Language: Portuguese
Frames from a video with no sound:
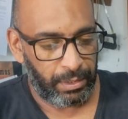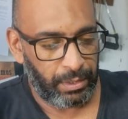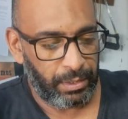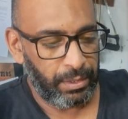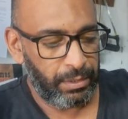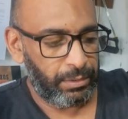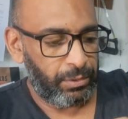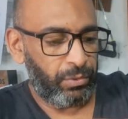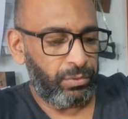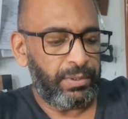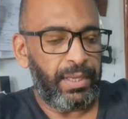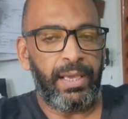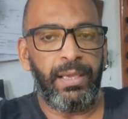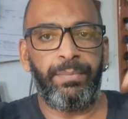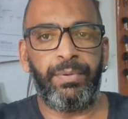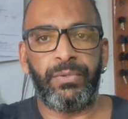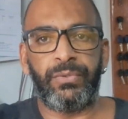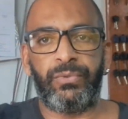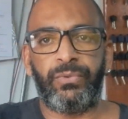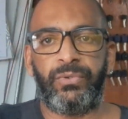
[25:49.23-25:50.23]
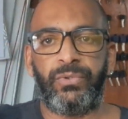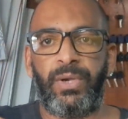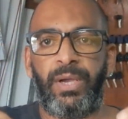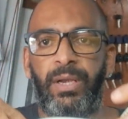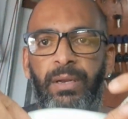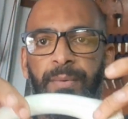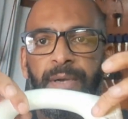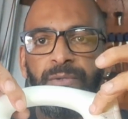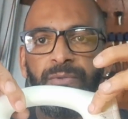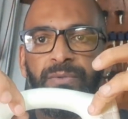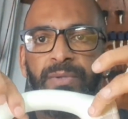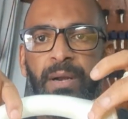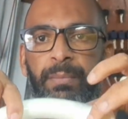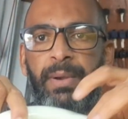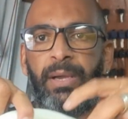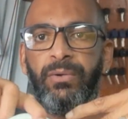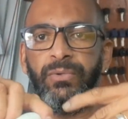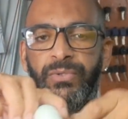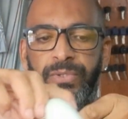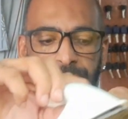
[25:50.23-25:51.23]
Então tá aí, pessoas. Olha, mais um
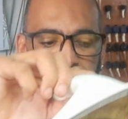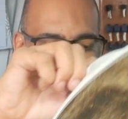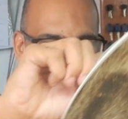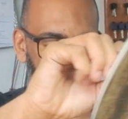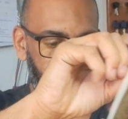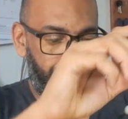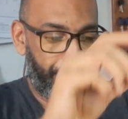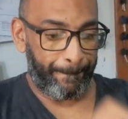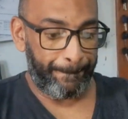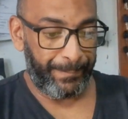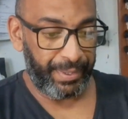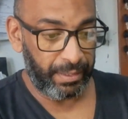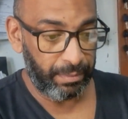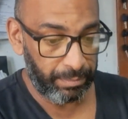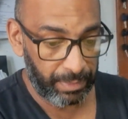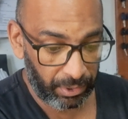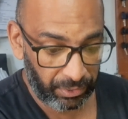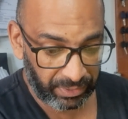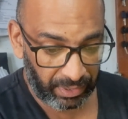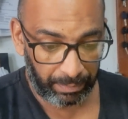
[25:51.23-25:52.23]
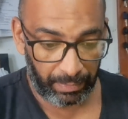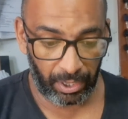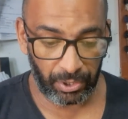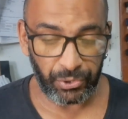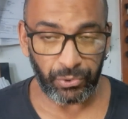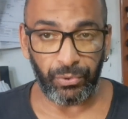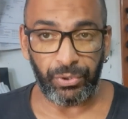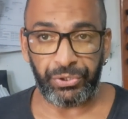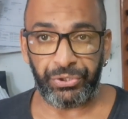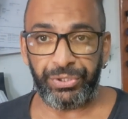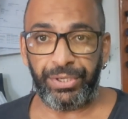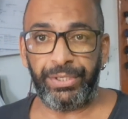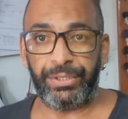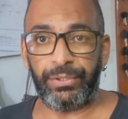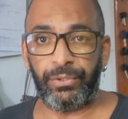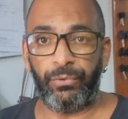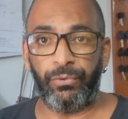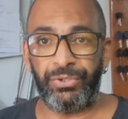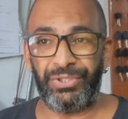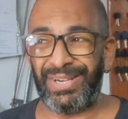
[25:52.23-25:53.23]
trabalhozinho. Primeiro trabalho de hoje, né?
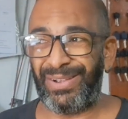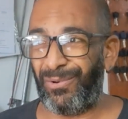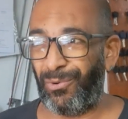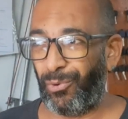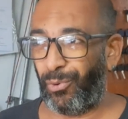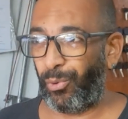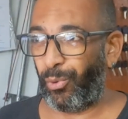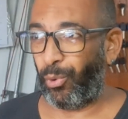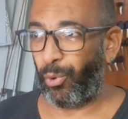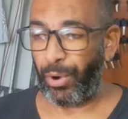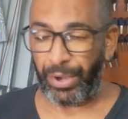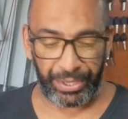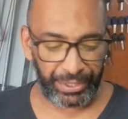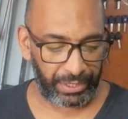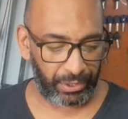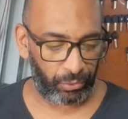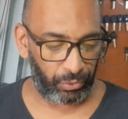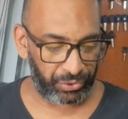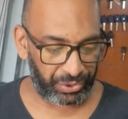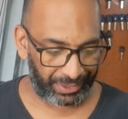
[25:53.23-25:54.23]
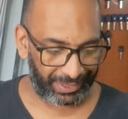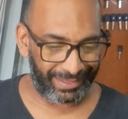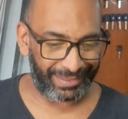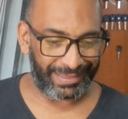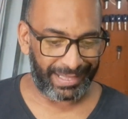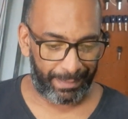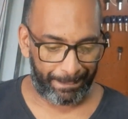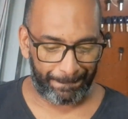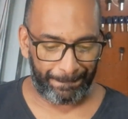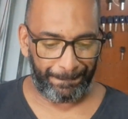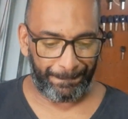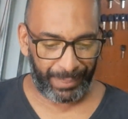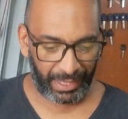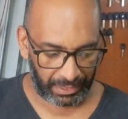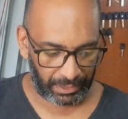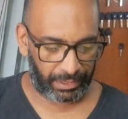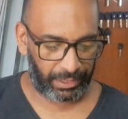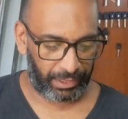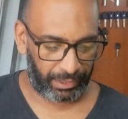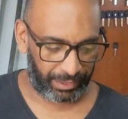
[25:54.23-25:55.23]
Então hoje é correria. Hoje que tá
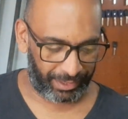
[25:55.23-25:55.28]
punk.